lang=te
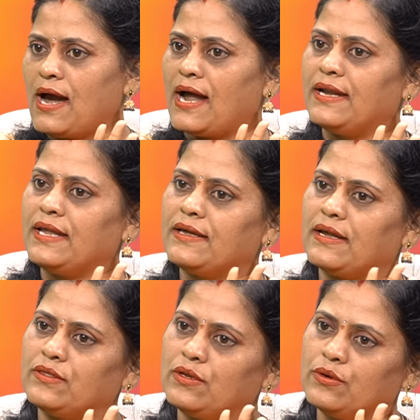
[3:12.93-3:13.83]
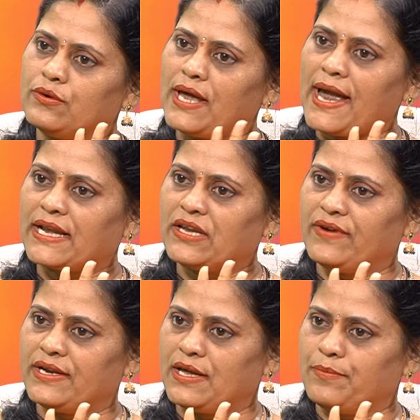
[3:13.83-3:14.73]
అన్ని గ్రంథులు కూడా
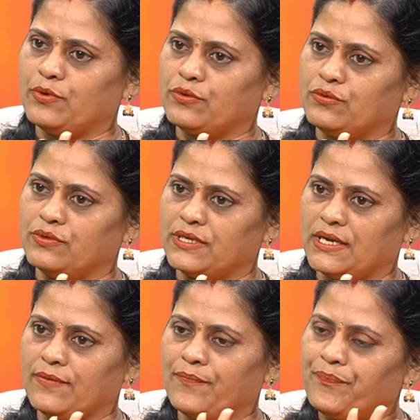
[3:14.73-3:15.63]
యాక్టివేట్ అయిపోతూ ఉంటాయి